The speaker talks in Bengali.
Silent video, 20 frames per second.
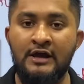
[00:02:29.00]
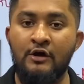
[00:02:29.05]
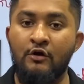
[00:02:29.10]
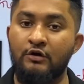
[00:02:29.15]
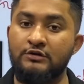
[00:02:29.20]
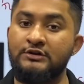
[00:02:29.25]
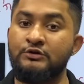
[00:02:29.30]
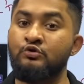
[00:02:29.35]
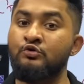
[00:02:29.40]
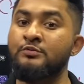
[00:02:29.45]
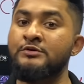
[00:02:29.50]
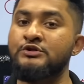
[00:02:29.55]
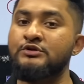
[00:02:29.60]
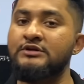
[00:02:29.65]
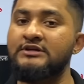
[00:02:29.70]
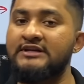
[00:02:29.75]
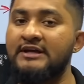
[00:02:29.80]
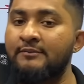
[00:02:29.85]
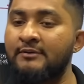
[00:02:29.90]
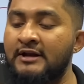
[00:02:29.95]
অর্থাৎ তুমি যদি
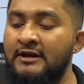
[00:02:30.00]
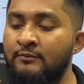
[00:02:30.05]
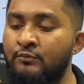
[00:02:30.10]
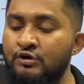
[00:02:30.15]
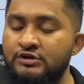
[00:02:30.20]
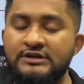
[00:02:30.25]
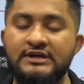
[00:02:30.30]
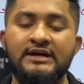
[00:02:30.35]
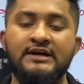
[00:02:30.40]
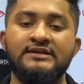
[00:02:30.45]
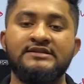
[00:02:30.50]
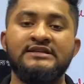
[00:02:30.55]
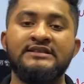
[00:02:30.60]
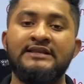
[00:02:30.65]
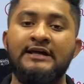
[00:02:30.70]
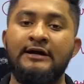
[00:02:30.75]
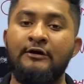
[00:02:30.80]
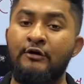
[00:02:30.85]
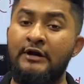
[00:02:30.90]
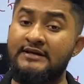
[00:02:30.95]
টেবিলে বসে
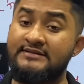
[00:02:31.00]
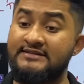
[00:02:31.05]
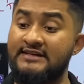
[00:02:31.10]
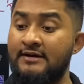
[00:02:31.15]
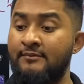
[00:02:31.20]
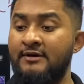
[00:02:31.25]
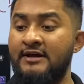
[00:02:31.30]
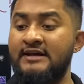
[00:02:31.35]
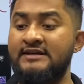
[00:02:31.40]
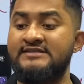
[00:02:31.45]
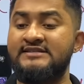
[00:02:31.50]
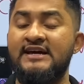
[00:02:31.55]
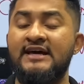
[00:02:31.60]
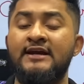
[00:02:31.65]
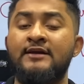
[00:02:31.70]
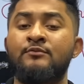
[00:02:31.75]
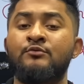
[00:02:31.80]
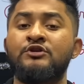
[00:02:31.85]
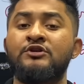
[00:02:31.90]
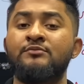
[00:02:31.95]
চিন্তা করো আজকে আমার এই
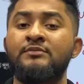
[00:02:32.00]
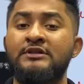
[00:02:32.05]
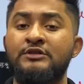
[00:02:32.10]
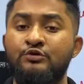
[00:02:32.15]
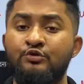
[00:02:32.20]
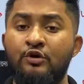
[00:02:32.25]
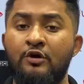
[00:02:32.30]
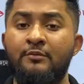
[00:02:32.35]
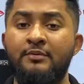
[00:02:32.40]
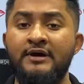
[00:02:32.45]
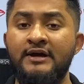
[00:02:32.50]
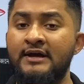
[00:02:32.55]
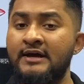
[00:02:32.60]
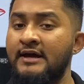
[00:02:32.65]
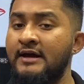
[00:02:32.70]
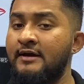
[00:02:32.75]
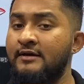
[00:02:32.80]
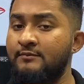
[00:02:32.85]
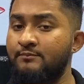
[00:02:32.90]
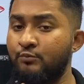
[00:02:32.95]
চেয়ারের মধ্যে মৃত্যু হবে
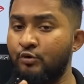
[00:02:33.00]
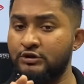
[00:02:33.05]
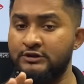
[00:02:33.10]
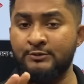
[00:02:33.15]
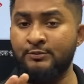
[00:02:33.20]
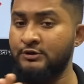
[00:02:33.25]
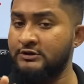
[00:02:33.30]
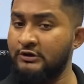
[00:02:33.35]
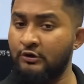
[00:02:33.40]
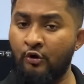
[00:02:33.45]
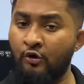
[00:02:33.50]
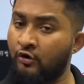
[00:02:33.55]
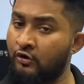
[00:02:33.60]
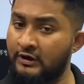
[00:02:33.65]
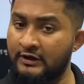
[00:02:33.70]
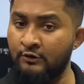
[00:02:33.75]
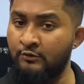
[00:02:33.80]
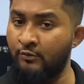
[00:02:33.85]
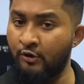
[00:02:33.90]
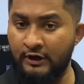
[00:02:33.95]
পড়তে পড়তে কখনো
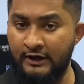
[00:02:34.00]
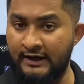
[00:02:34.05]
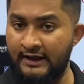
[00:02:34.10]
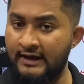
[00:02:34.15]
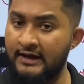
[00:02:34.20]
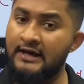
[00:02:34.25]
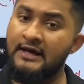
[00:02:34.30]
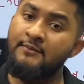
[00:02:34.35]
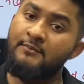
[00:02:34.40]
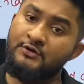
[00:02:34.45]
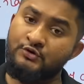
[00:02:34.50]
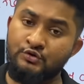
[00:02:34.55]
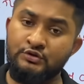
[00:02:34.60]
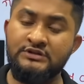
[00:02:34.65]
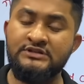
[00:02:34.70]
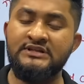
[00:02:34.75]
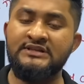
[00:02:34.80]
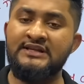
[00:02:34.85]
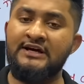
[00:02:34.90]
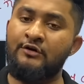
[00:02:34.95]
কেউ মরে না যদি
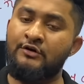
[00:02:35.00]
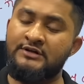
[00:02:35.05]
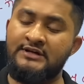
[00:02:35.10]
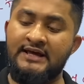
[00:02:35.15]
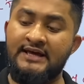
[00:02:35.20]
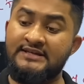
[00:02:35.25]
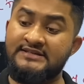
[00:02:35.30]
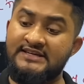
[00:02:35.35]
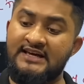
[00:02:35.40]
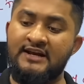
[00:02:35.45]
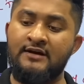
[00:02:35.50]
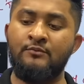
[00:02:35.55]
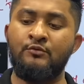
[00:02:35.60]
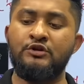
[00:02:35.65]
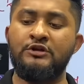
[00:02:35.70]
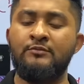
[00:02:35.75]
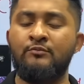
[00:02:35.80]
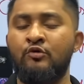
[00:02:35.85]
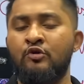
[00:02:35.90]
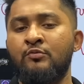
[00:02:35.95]
চিন্তা করে না এই চেয়ারের
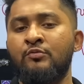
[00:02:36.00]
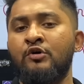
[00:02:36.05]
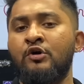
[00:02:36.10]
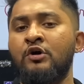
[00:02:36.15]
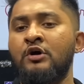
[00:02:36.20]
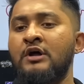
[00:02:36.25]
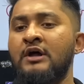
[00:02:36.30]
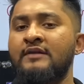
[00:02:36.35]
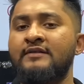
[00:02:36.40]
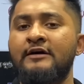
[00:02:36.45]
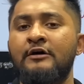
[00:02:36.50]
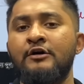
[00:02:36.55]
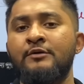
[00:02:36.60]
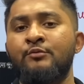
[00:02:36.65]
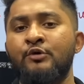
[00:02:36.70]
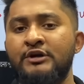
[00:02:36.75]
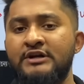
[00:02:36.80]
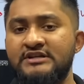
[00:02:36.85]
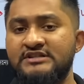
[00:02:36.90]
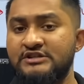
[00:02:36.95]
মধ্যে মরবো না হয়
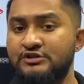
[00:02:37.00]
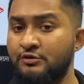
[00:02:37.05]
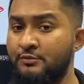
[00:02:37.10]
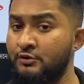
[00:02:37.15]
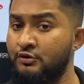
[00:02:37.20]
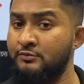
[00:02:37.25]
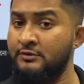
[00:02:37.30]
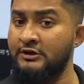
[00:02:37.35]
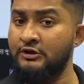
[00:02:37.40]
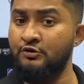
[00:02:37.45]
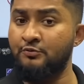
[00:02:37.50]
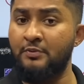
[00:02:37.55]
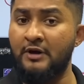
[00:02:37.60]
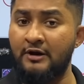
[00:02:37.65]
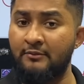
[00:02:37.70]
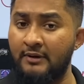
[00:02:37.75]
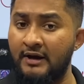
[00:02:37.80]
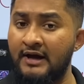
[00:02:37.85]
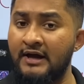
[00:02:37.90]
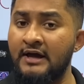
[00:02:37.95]
বইটা শেষ হবে তুমি কিন্তু
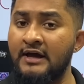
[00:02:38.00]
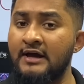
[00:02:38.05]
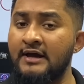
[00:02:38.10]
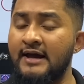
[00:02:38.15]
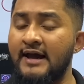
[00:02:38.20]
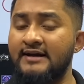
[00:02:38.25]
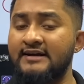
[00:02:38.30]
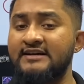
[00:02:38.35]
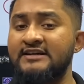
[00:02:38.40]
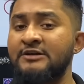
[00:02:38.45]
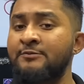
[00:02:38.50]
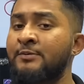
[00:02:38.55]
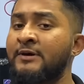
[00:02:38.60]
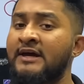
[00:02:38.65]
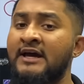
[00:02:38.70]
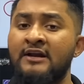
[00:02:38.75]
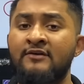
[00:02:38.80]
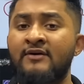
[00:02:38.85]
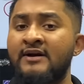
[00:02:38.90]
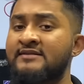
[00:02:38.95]
পারবা একটা
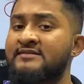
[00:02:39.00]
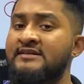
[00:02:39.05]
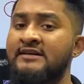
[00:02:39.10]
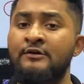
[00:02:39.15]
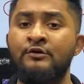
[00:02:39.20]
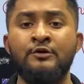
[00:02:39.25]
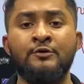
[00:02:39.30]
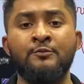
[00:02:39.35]
টিপিক্যাল ভার্সিটি